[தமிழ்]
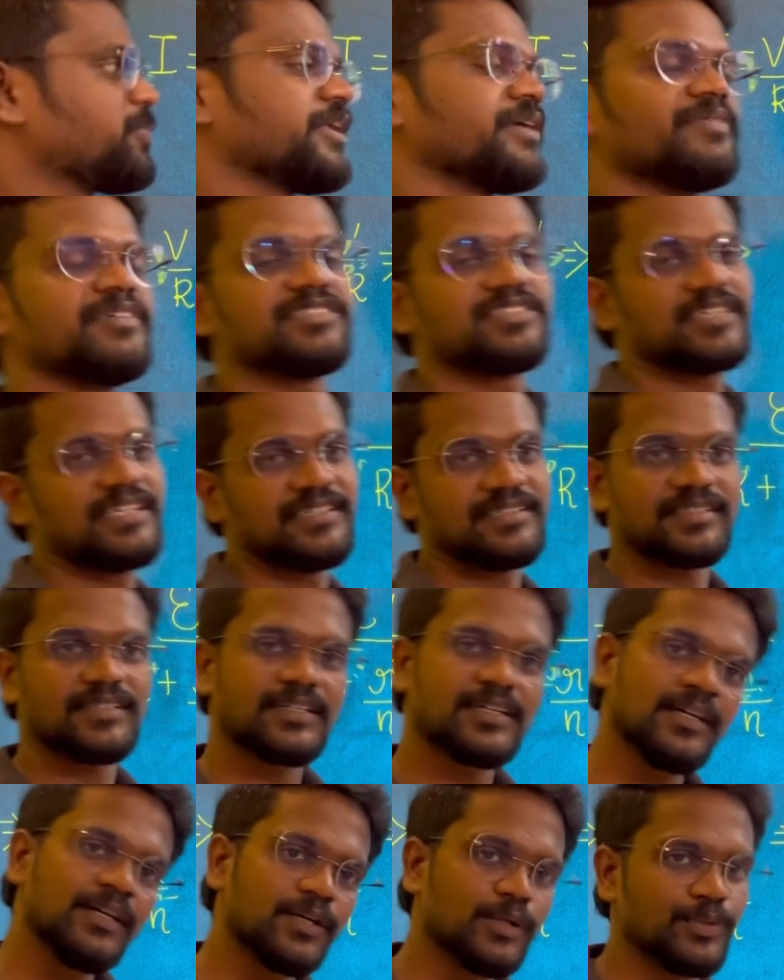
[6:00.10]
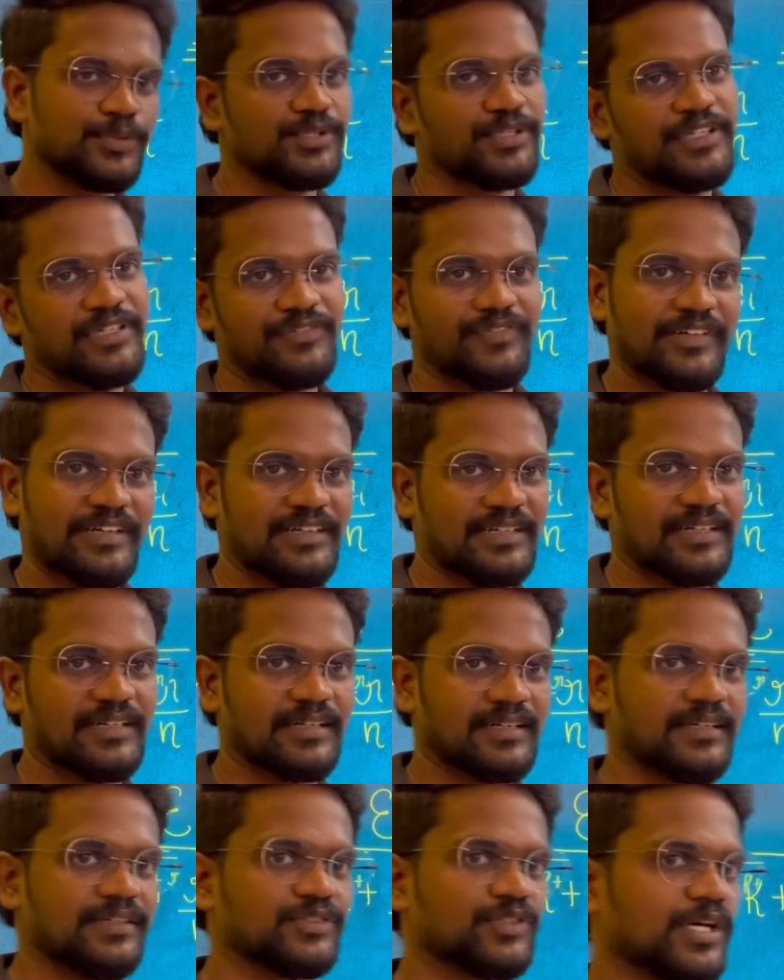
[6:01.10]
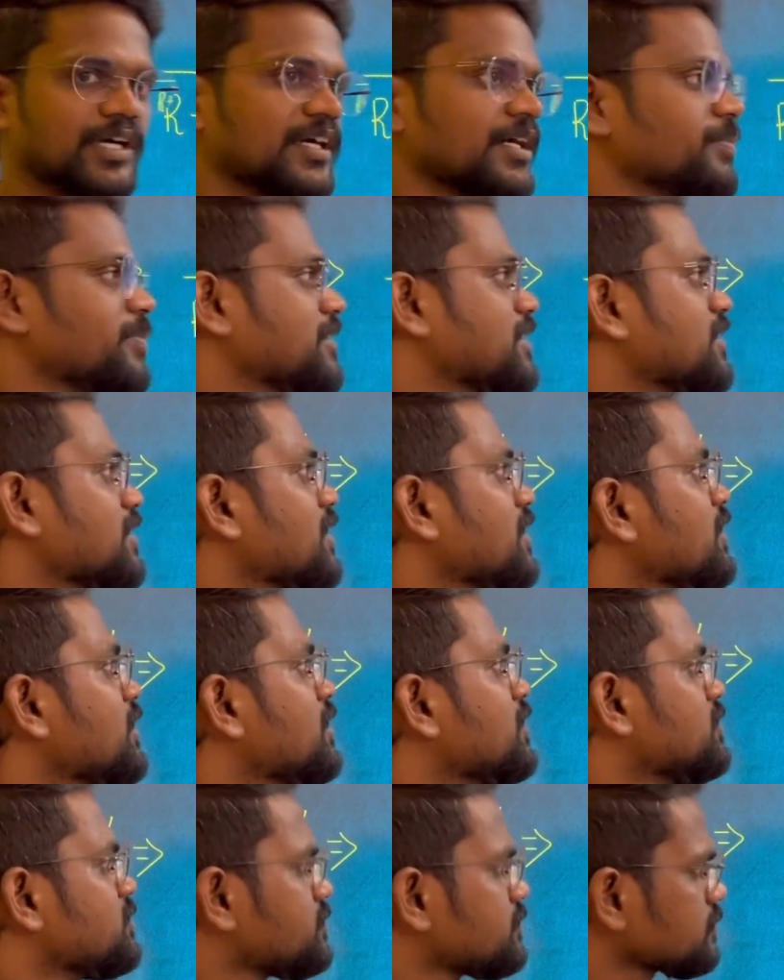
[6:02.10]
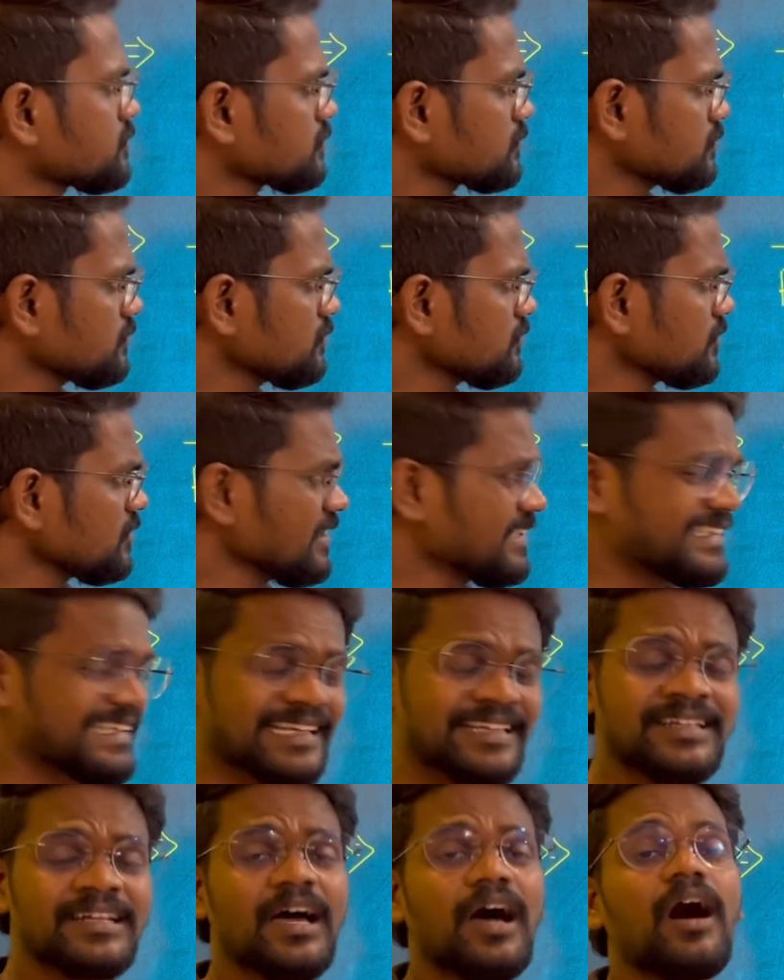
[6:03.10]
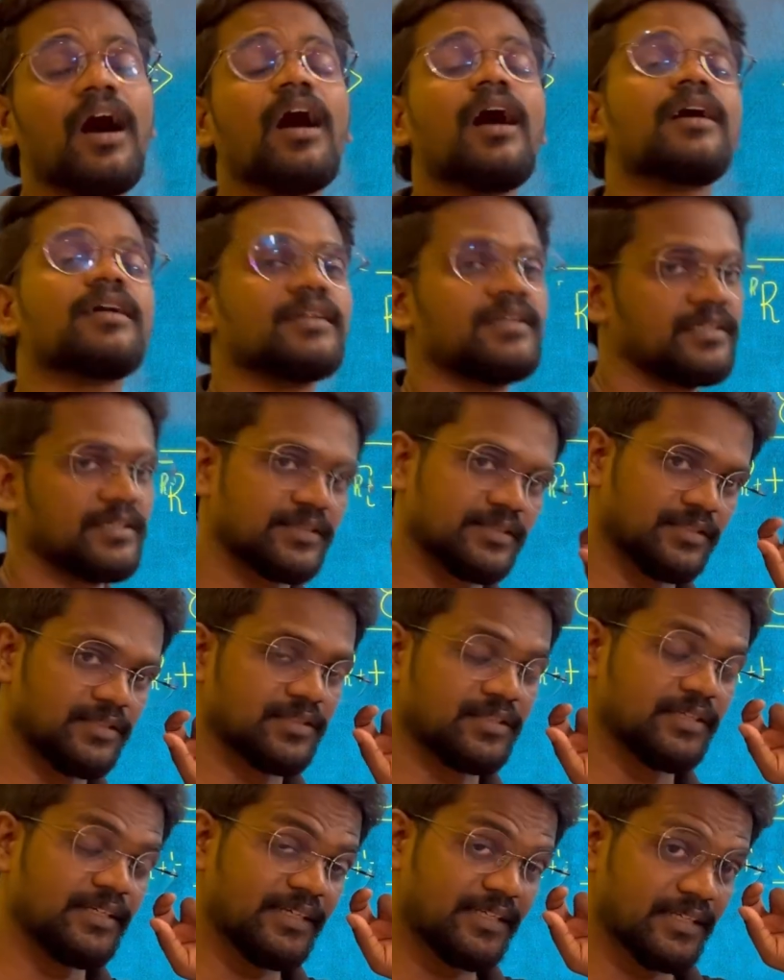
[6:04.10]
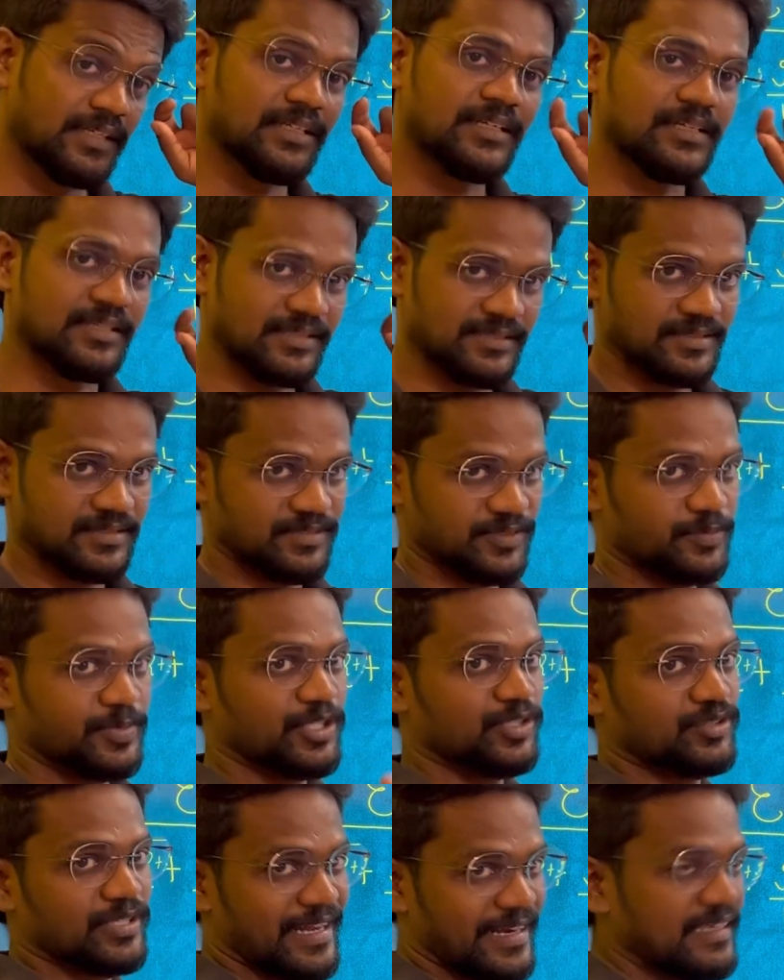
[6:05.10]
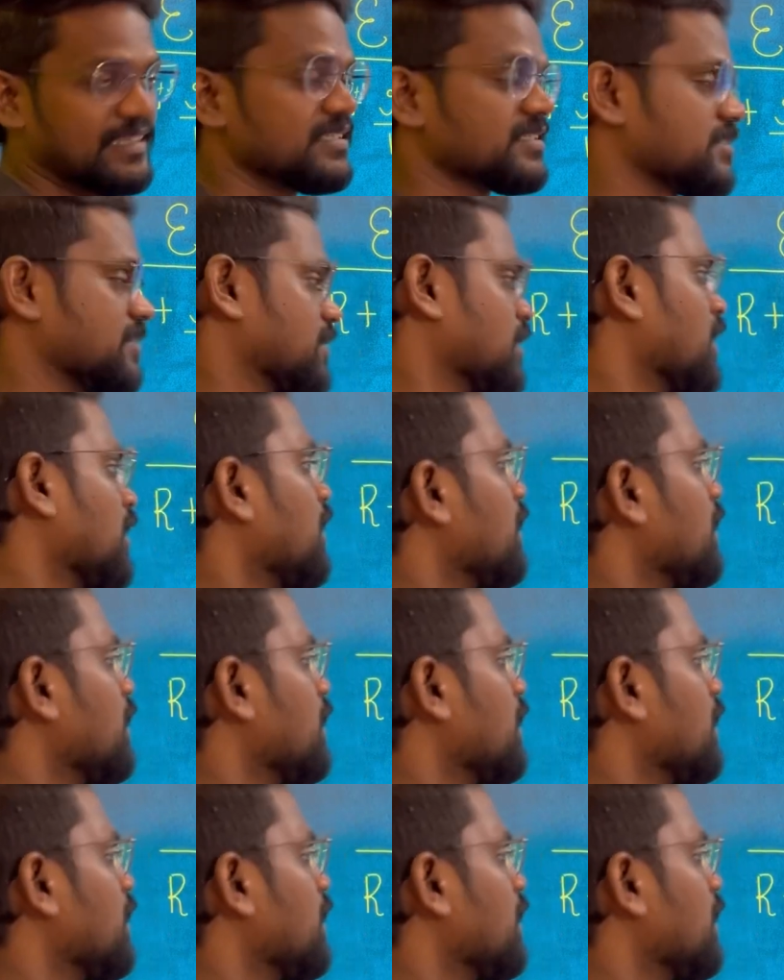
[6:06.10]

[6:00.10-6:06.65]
ப்ரீவியஸ் கேஸுக்கு கொஞ்சம் டிஃப்ரெண்ட்டாக இருக்குது ஸோ அங்கே பார்த்தீங்கன்னா என் ஆறுன்னு இருந்தது இன்டர்னல் ரெசிஸ்டன்ஸ் பிகாஸ் அடிஷன்